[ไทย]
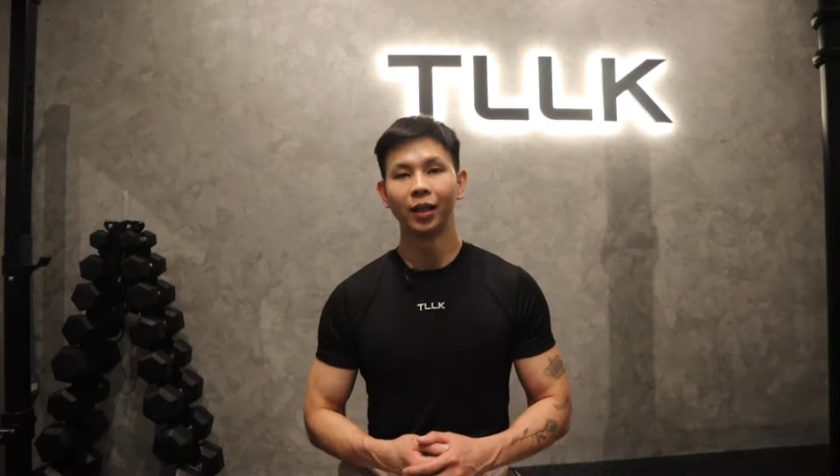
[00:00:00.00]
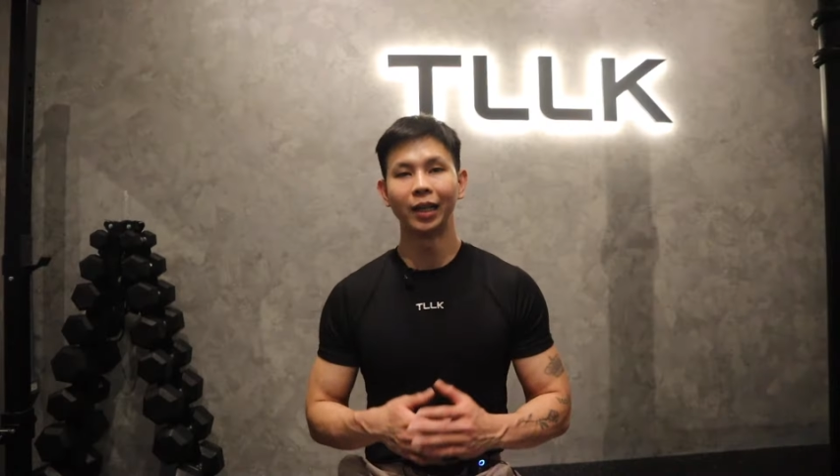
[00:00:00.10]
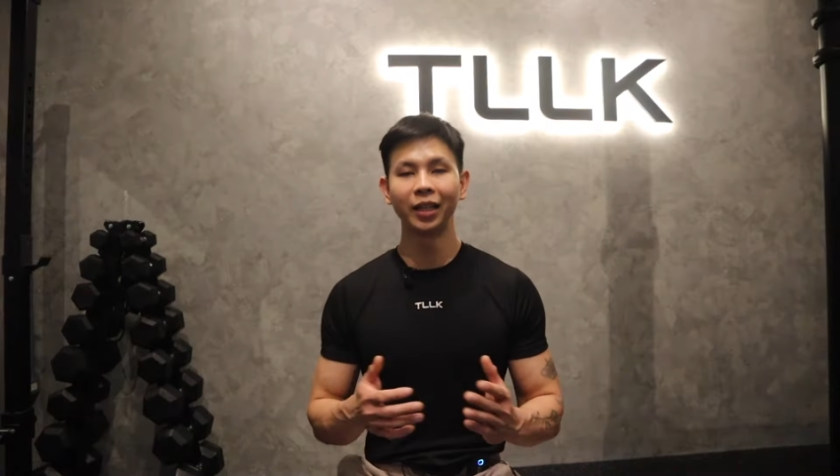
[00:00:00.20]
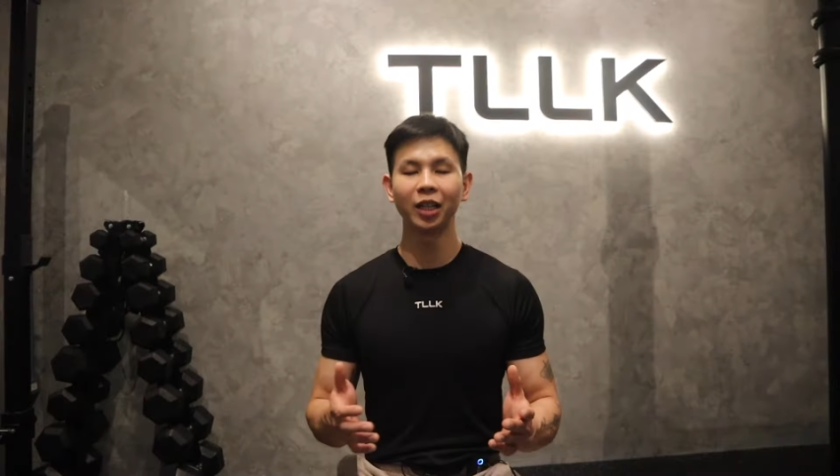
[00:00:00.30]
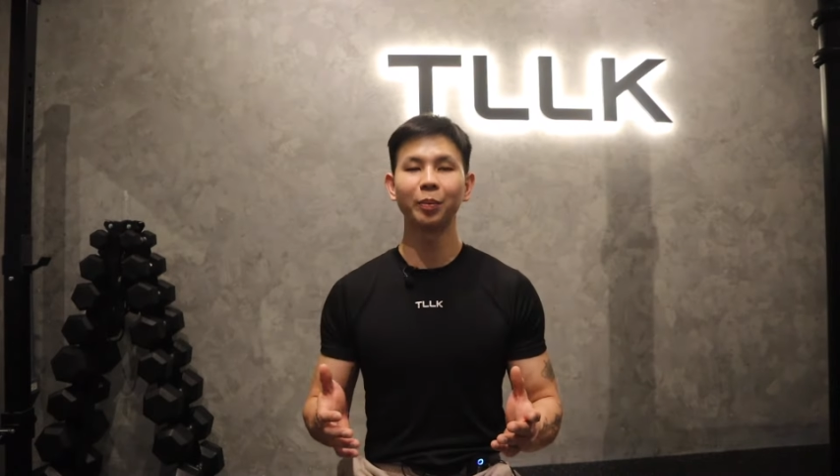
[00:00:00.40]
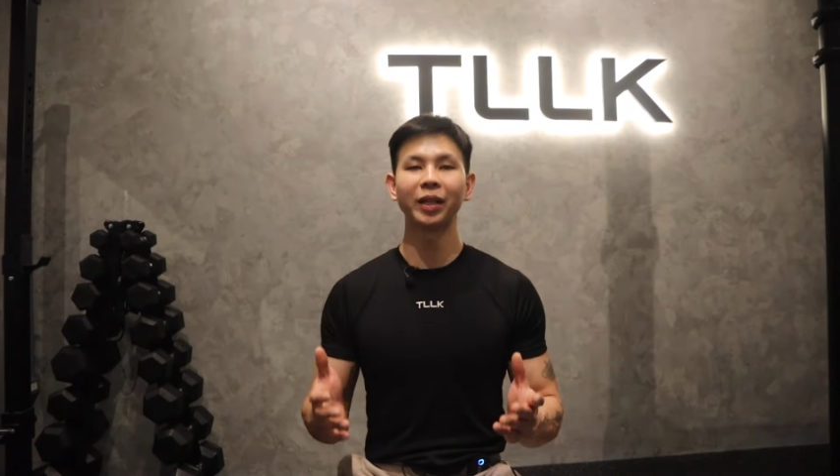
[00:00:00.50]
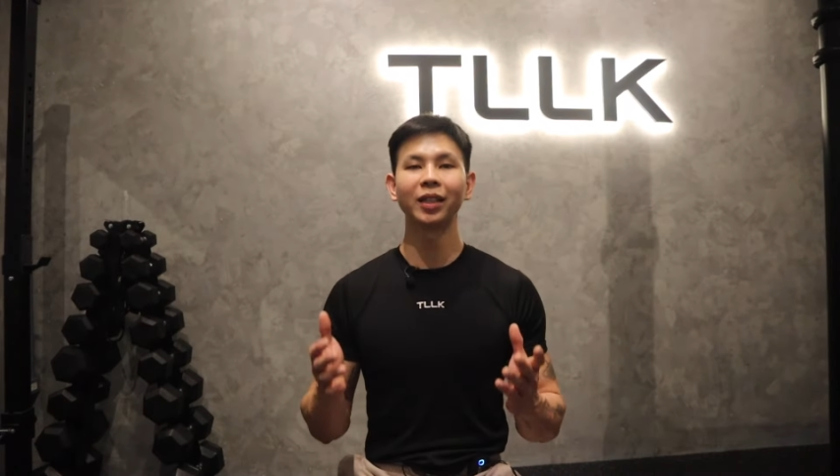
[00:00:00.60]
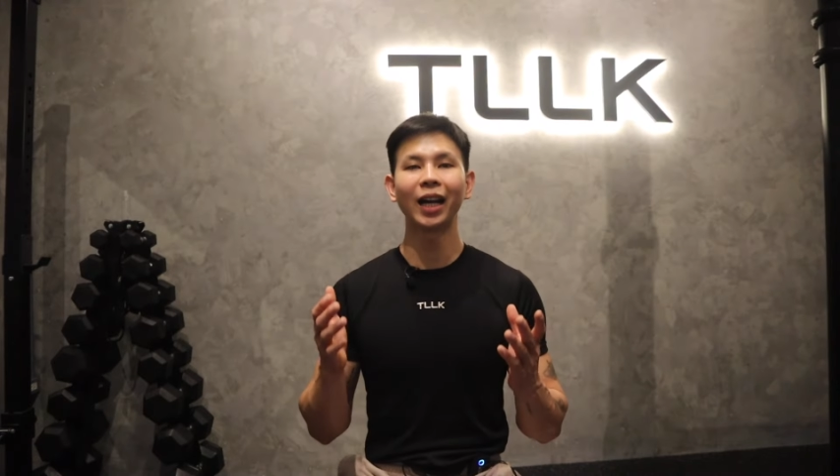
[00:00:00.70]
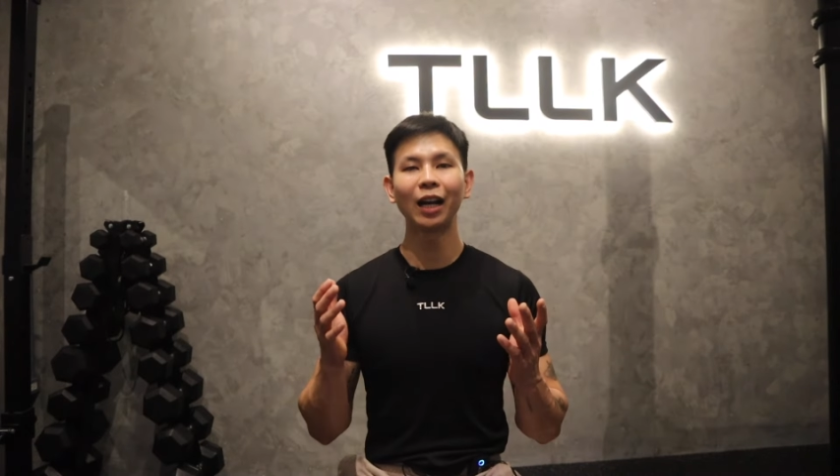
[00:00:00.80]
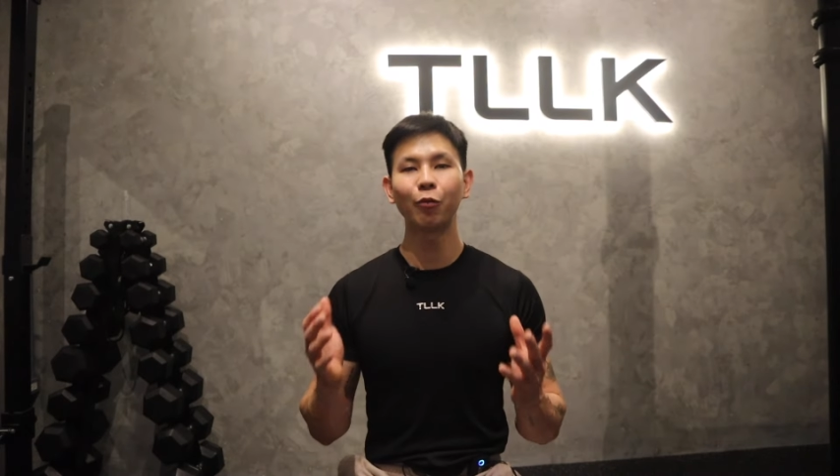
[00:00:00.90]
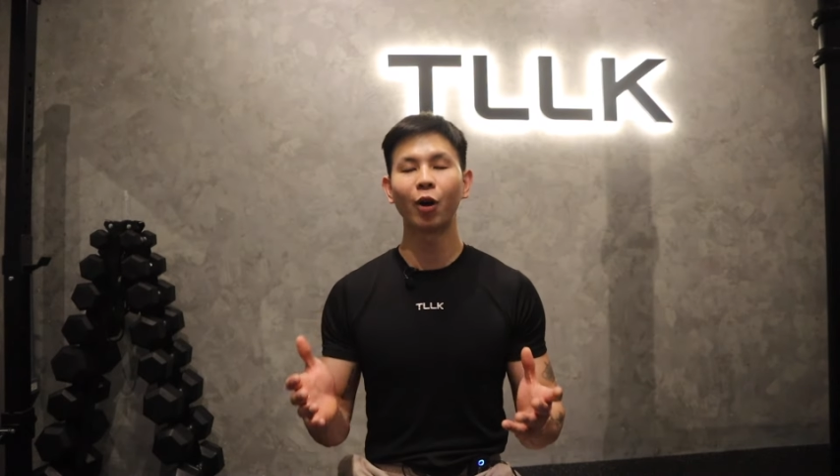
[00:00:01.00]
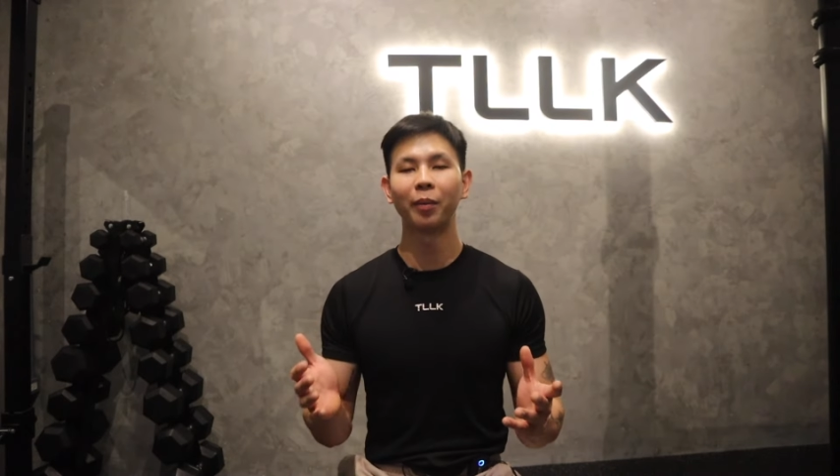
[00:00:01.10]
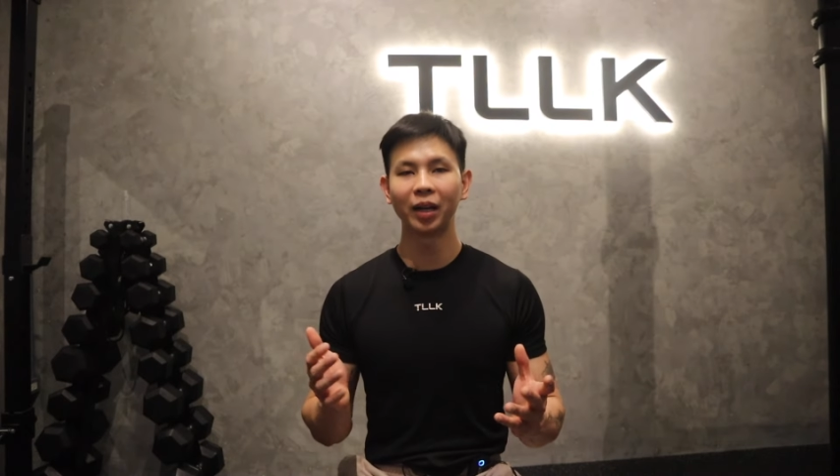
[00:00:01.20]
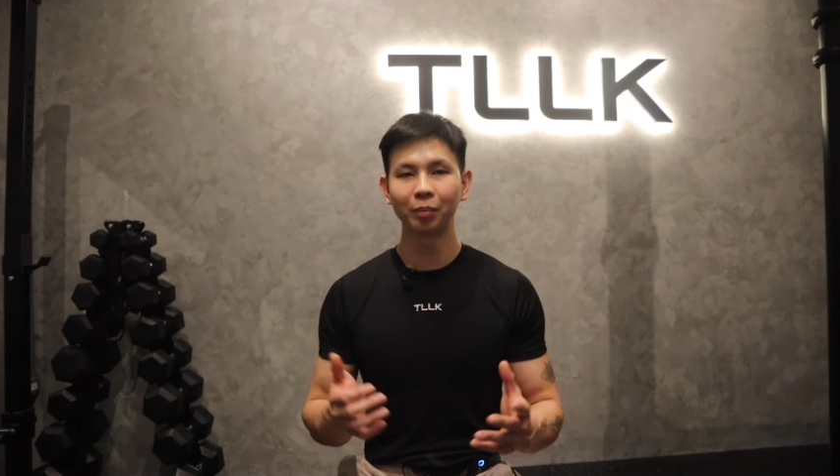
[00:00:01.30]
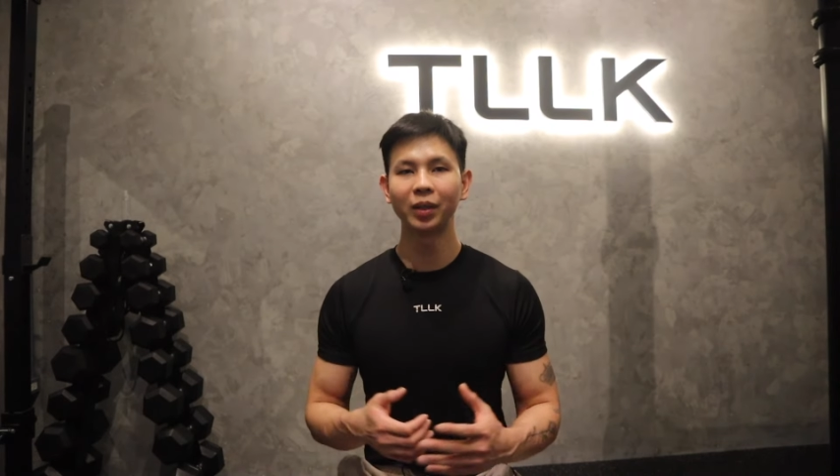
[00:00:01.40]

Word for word: และนี่ก็เป็นท่าวอร์มอั